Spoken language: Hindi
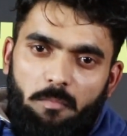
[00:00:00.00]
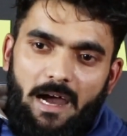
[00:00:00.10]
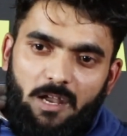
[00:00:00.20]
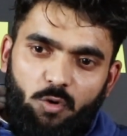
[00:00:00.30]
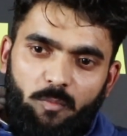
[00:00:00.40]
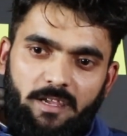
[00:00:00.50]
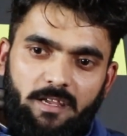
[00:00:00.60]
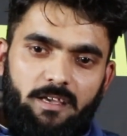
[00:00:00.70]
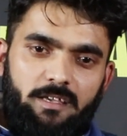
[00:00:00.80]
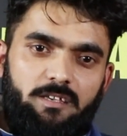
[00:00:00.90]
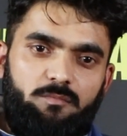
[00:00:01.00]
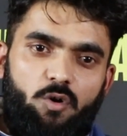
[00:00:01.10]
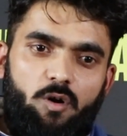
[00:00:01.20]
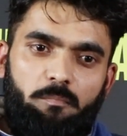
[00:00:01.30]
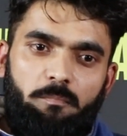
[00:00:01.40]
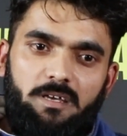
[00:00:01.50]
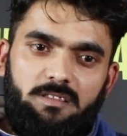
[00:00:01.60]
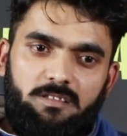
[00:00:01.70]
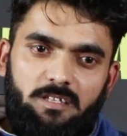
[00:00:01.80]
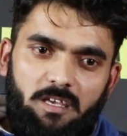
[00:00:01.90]
मालूम ही नहीं
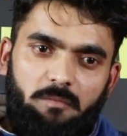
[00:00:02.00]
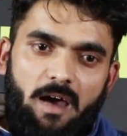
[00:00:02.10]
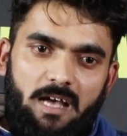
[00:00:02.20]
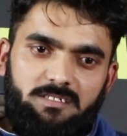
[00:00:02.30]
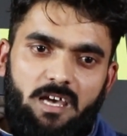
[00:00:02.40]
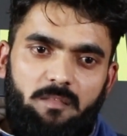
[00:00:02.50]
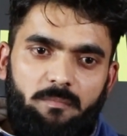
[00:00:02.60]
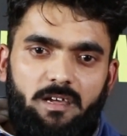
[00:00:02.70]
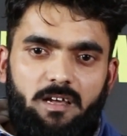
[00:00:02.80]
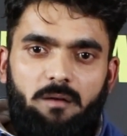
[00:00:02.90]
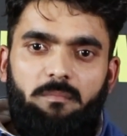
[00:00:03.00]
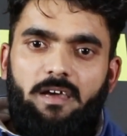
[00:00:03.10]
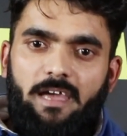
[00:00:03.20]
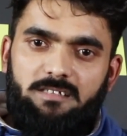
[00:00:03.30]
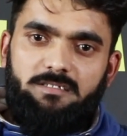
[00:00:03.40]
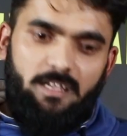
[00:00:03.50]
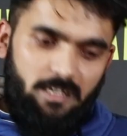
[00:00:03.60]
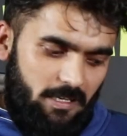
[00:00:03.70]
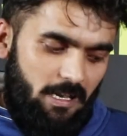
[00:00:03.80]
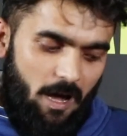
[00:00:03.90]
मोहब्बत ए बाजार में कब कैसे
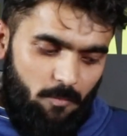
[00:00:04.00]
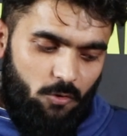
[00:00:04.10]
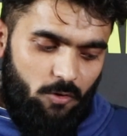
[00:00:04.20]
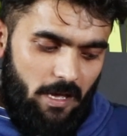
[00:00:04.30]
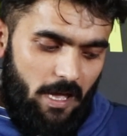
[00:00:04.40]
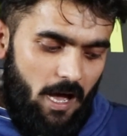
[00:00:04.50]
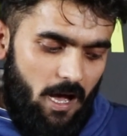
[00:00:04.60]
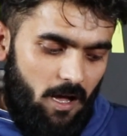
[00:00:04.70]
नीलाम हो गया